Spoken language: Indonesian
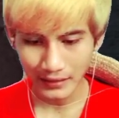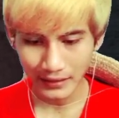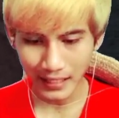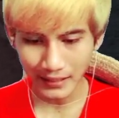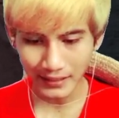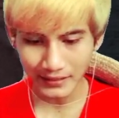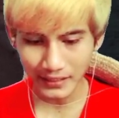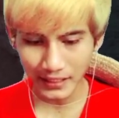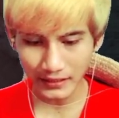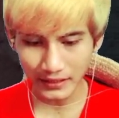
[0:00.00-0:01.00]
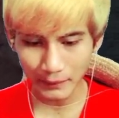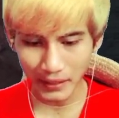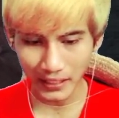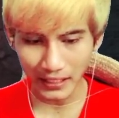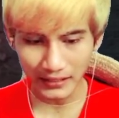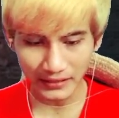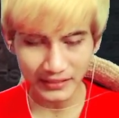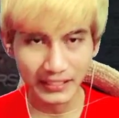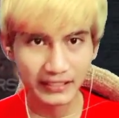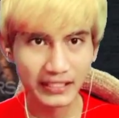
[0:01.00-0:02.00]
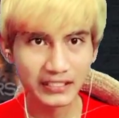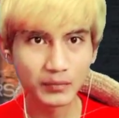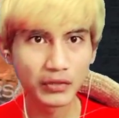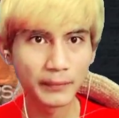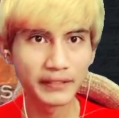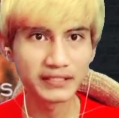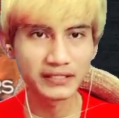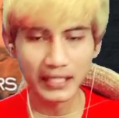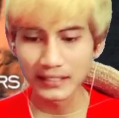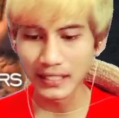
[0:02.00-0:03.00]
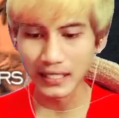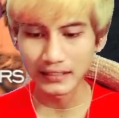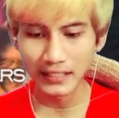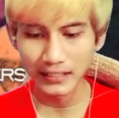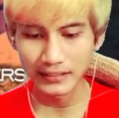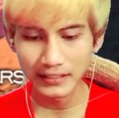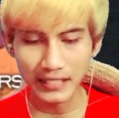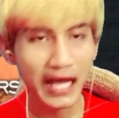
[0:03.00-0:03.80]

Dan akhirnya nanti bakalan terjadilah sebuah pesta yang ada di